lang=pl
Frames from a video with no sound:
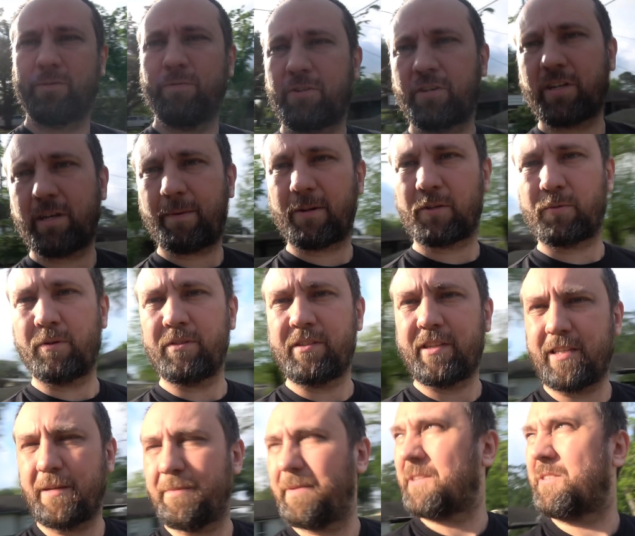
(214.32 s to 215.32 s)
Kurczę, chyba
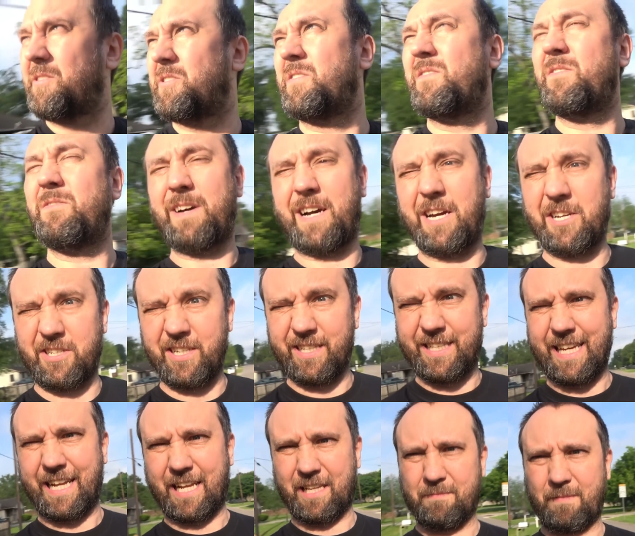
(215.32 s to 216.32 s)
słońce za bardzo się... O właśnie,
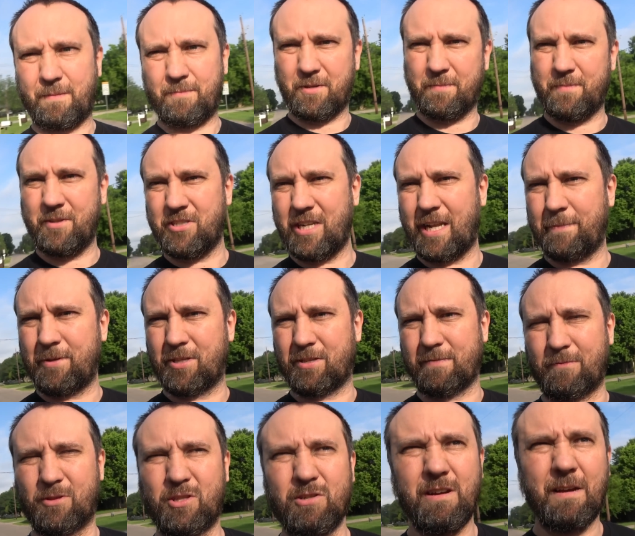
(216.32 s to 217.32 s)
teraz chyba może będzie lepiej. Co
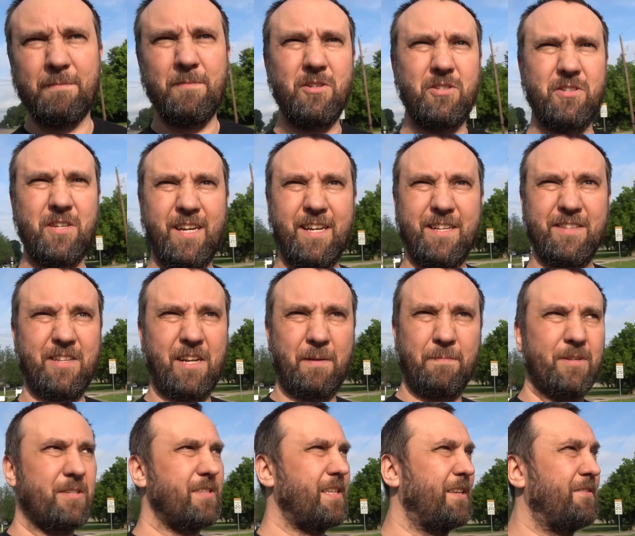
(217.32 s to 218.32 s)
mam tyłem iść? Trochę
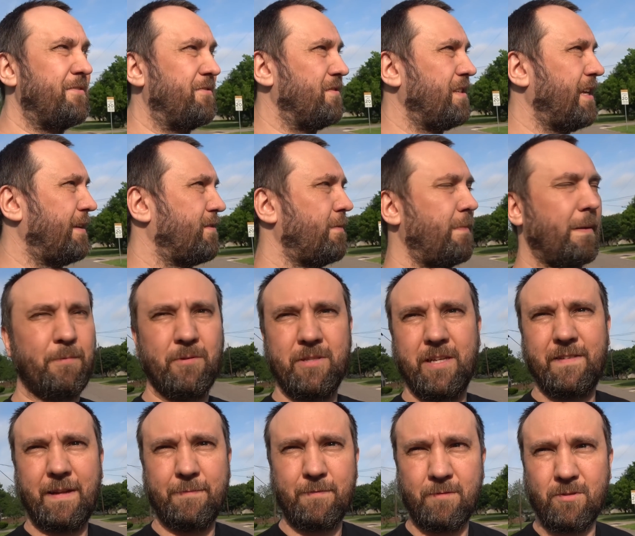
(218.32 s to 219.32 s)
bez sensu. Nie wiem, dobra,
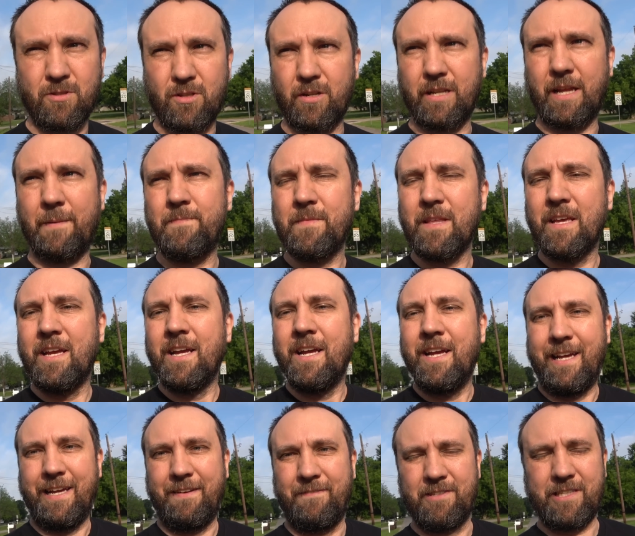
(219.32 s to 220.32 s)
pójdę w tamtą stronę.
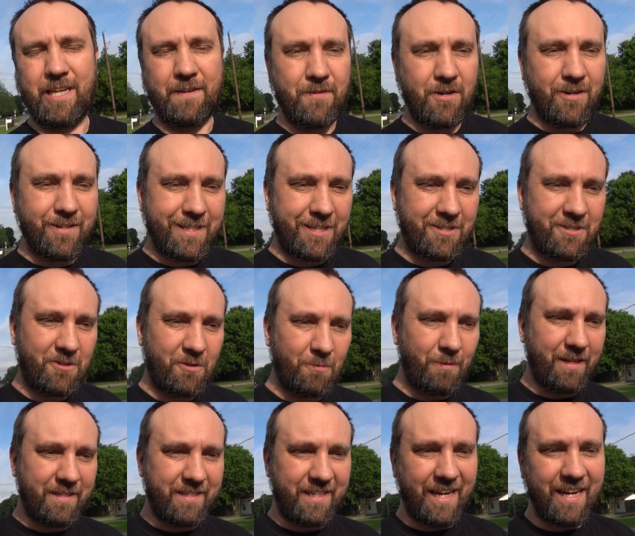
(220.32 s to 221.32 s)
Więc jak wygląda
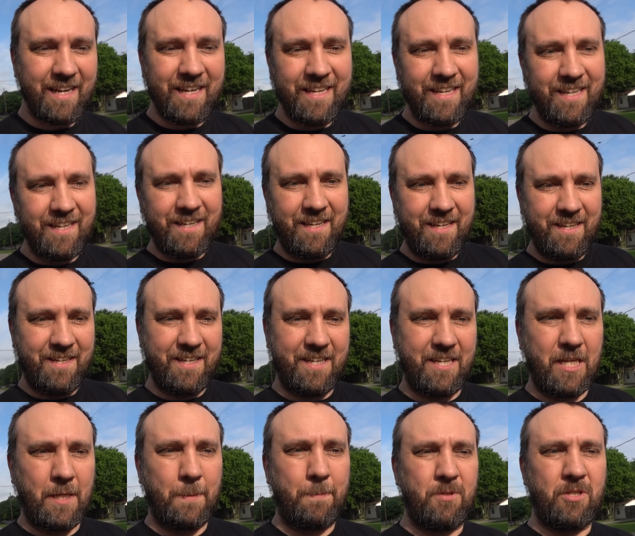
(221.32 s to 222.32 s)
sytuacja
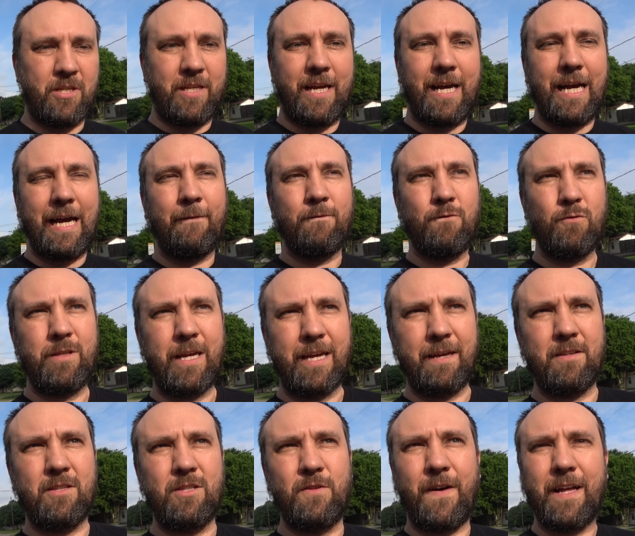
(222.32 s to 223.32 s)
E, przyjechałem
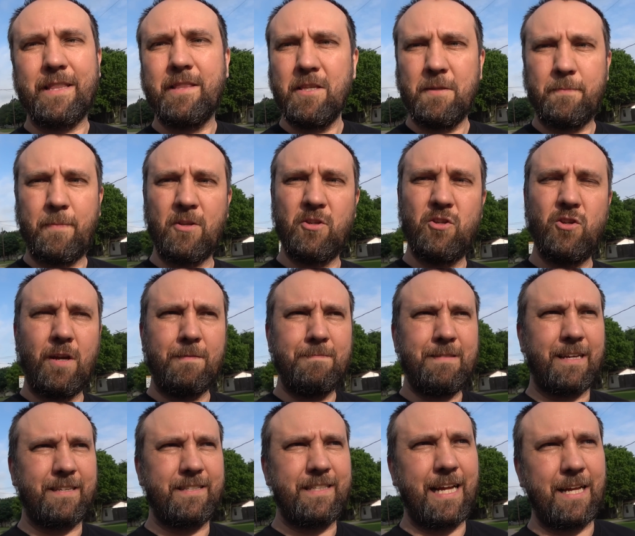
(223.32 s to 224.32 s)
tutaj, dwa dni spędziłem
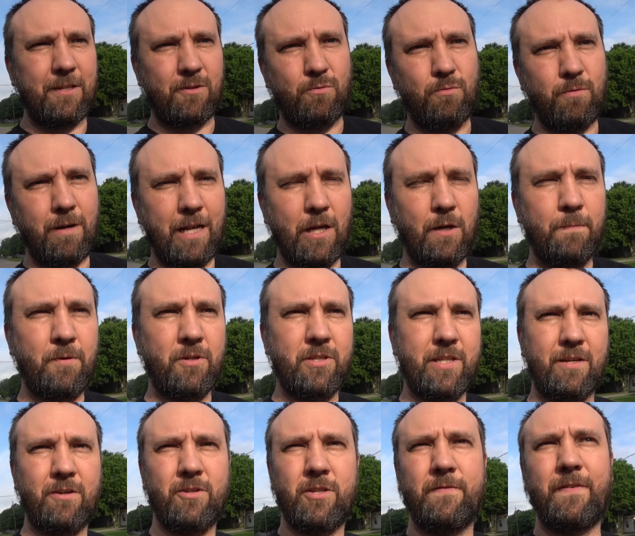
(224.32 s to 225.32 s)
na statku, ale oprócz
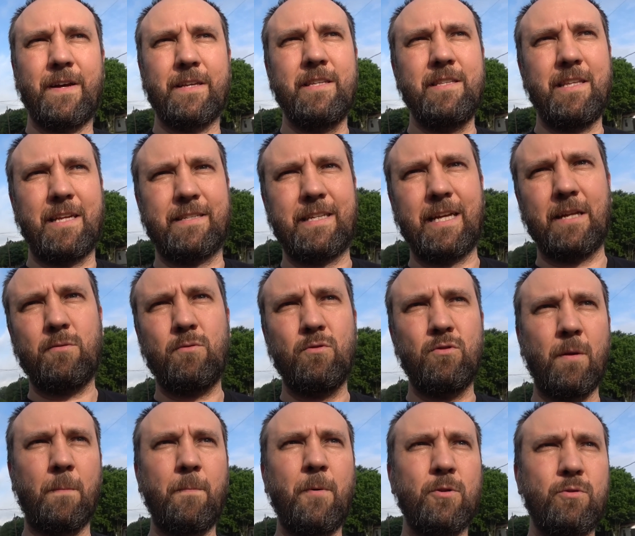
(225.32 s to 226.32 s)
tego, że dwa dni na statku,
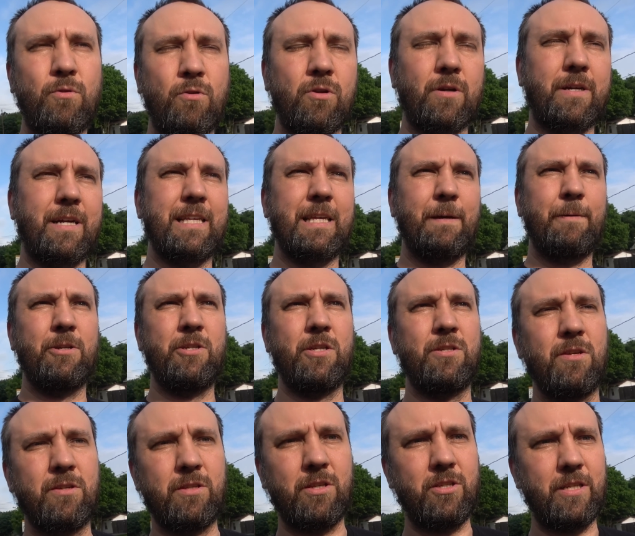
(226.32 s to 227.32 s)
to podróż okazała się
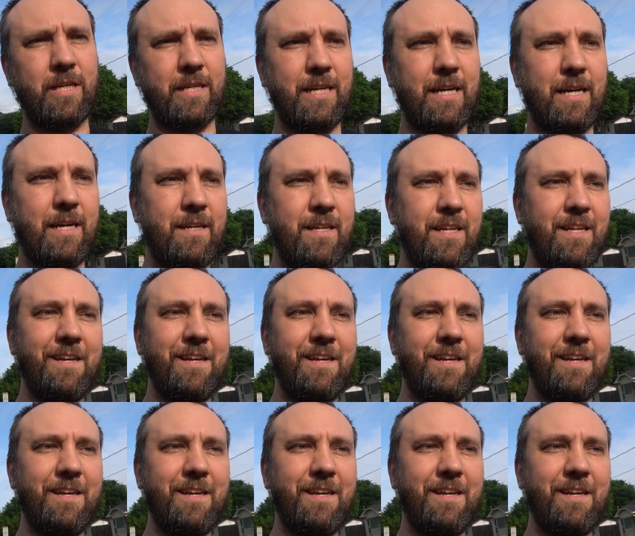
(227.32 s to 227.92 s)
dosyć taka